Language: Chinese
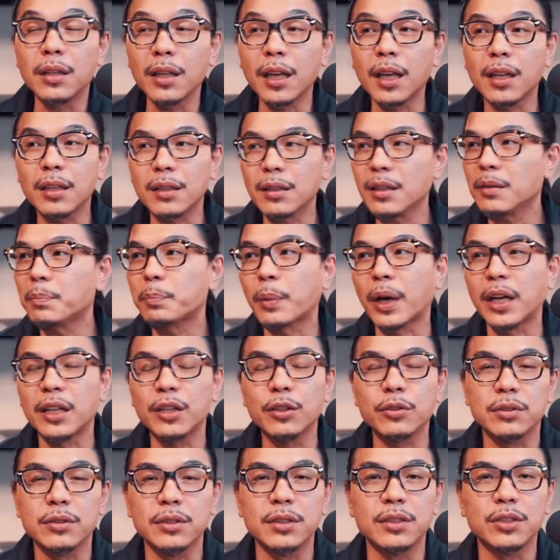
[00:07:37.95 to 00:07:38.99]
哎、欸，一百六
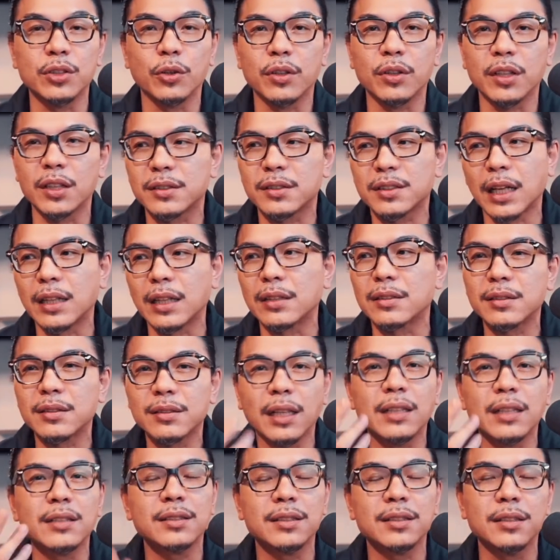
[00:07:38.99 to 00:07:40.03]
十九个占
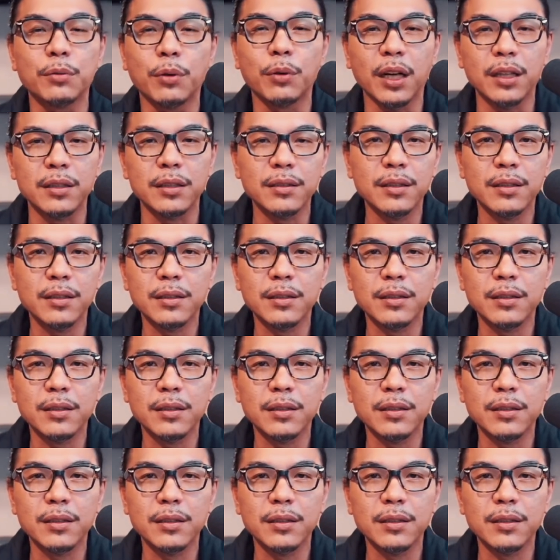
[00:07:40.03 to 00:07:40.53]
三四万，